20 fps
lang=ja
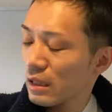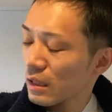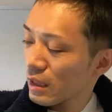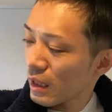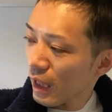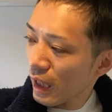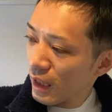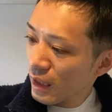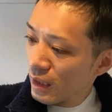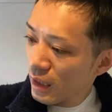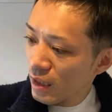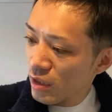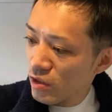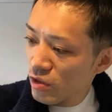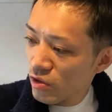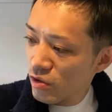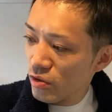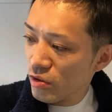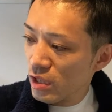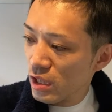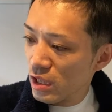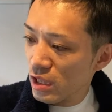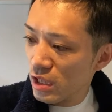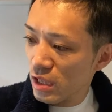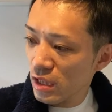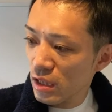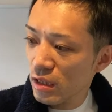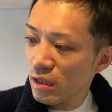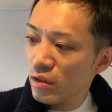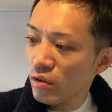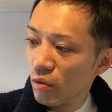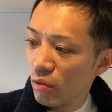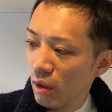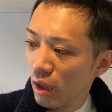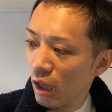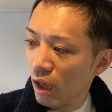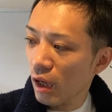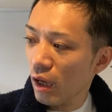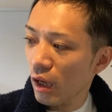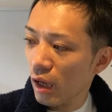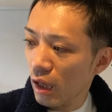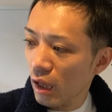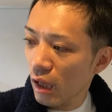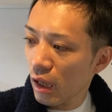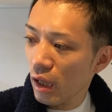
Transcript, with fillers: 大体12時とか